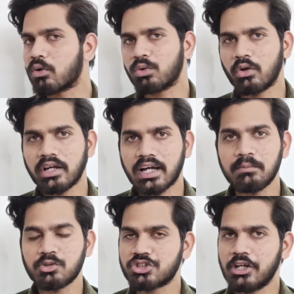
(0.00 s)
और उन्होंने
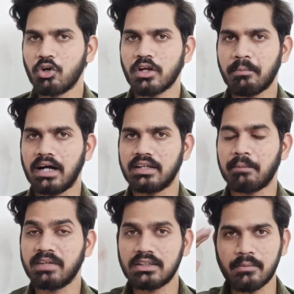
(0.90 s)
कई मुश्किलों के बाद
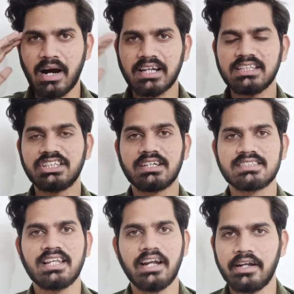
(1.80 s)
अपने दिमागी जंग
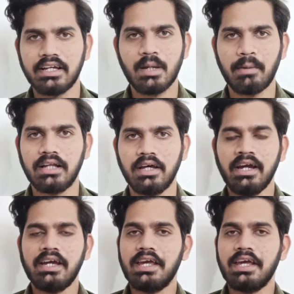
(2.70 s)
से लड़ने के बाद